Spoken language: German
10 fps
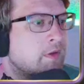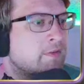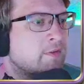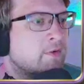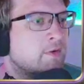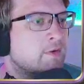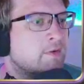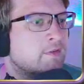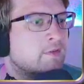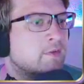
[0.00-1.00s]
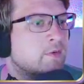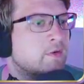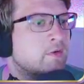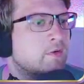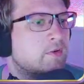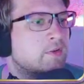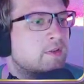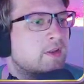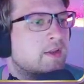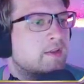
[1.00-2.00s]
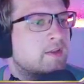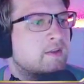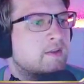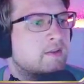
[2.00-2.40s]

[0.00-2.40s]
Ach so. So, und dann...